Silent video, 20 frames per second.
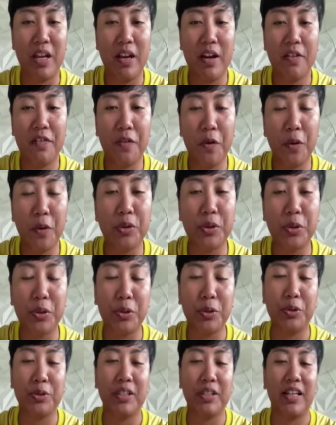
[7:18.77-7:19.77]

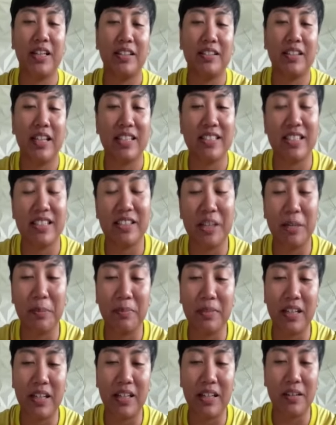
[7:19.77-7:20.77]
photo ng mm-hmm. nasa
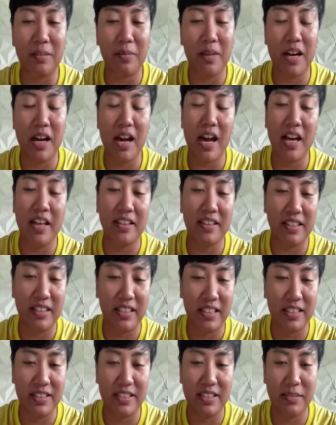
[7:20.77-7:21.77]
dump truck ang mga
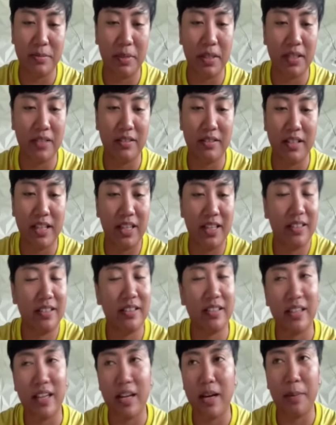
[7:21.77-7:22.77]
athletes but
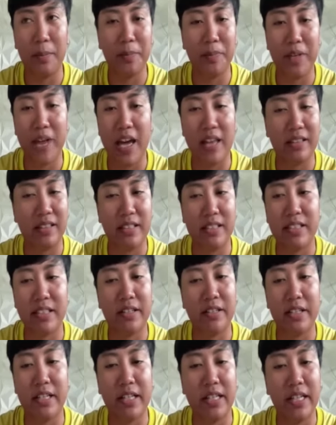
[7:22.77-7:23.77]
then um, the athletes
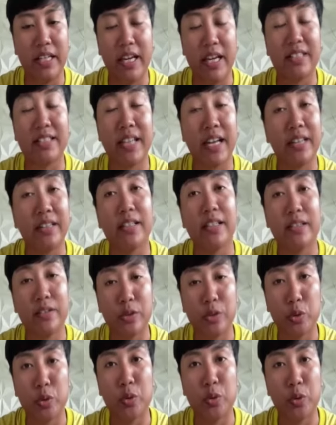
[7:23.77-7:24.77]
are really
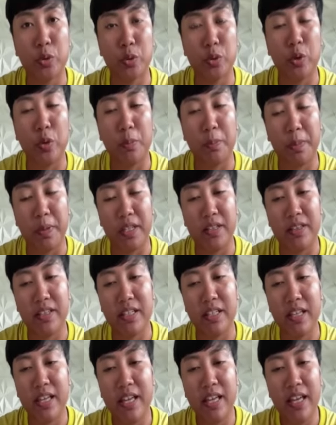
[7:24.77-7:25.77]
excited to compete
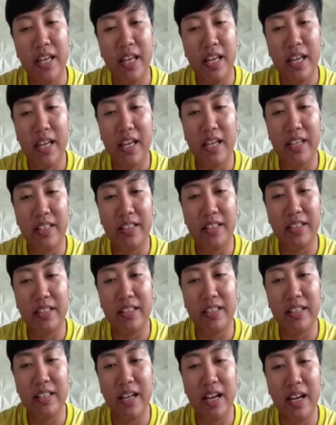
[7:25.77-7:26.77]
mm-hmm.
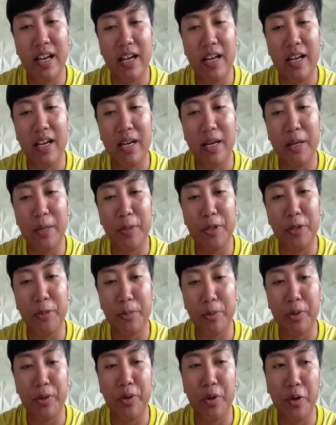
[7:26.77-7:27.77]
and um,
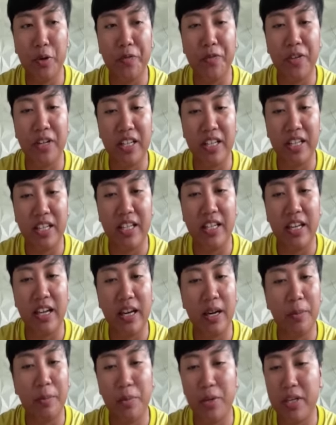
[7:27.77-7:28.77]
ayun po hopefully
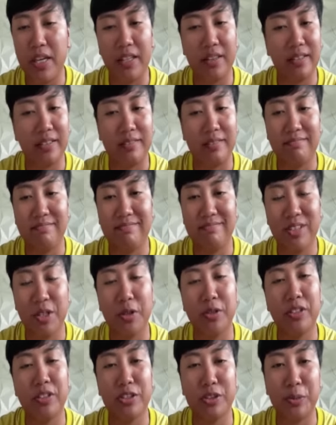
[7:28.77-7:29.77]
um, we get
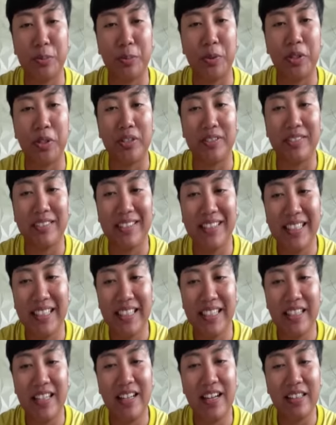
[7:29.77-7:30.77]
all the support
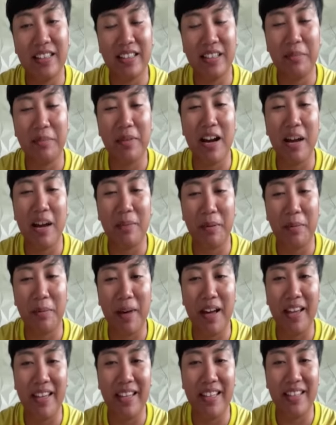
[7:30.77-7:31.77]
ng ating mga
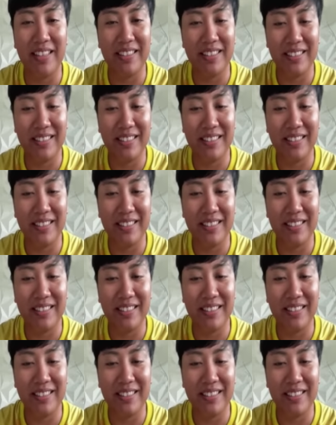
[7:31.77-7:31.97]
kababayan